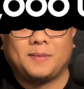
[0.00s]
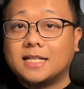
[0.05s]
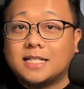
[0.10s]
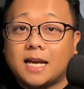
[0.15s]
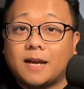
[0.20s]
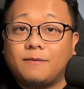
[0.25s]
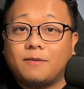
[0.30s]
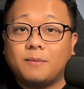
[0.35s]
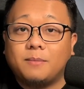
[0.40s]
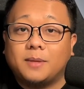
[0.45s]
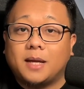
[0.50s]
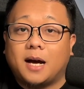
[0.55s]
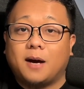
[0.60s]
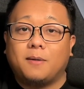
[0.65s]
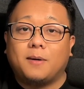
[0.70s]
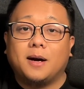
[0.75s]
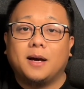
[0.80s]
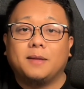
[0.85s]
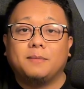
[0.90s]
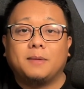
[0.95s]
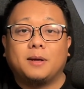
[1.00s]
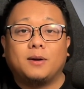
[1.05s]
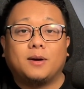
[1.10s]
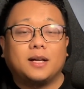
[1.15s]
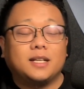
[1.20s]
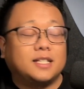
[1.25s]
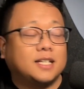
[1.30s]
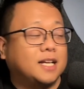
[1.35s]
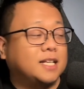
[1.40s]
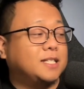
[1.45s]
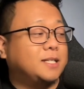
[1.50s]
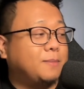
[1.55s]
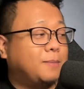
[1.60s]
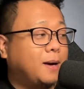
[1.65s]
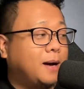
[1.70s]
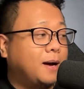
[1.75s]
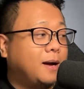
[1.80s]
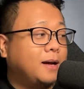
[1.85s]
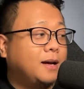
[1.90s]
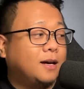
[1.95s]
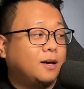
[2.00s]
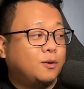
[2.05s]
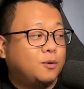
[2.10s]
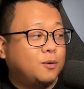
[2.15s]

Aside from that one, meron ka dyan sa